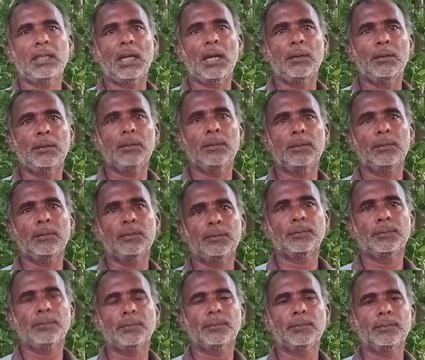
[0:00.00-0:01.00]
কতবার
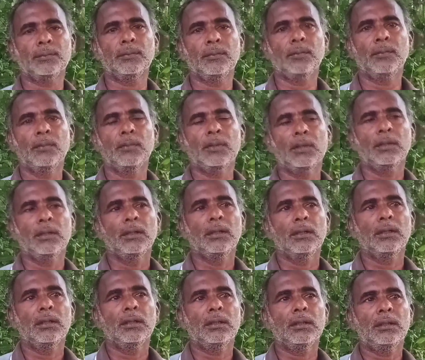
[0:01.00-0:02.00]
বাঘের সম্মুখীন হয়েছেন
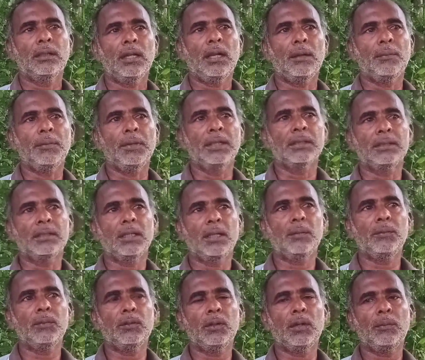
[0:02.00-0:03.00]

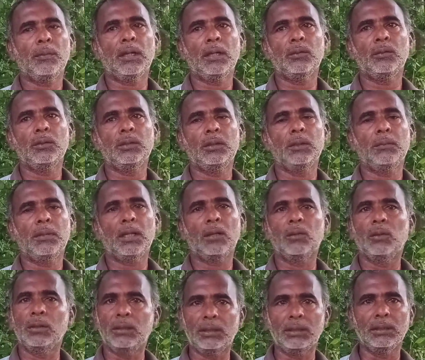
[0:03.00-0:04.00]
ম্যাক্সিমাম তো আমরা দুই তিনবার
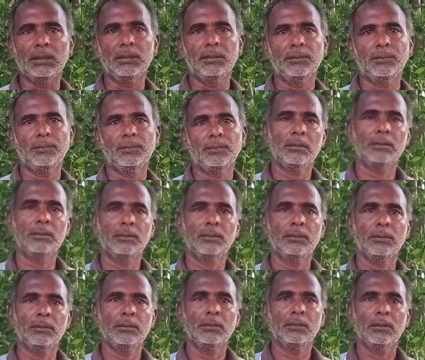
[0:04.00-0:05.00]
হয়েছি
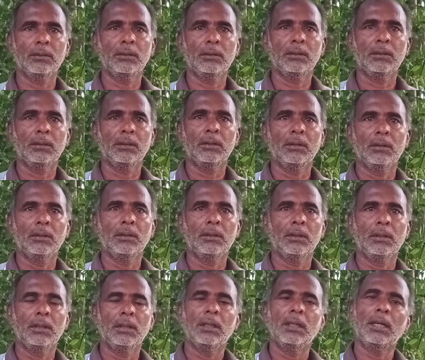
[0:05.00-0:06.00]
ডাকাতের মুখোমুখি কখনো
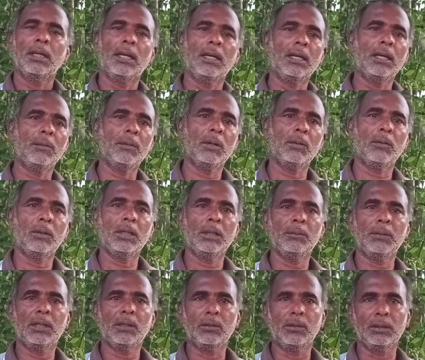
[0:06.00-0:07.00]
হয়েছেন হ্যাঁ আমরা
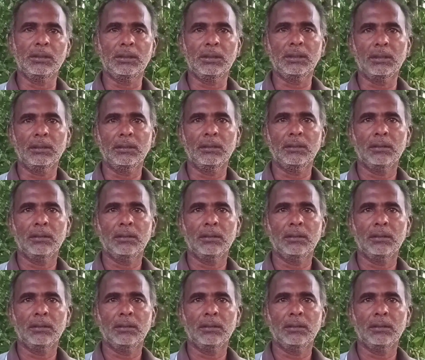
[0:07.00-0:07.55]
অনেকবার হয়েছি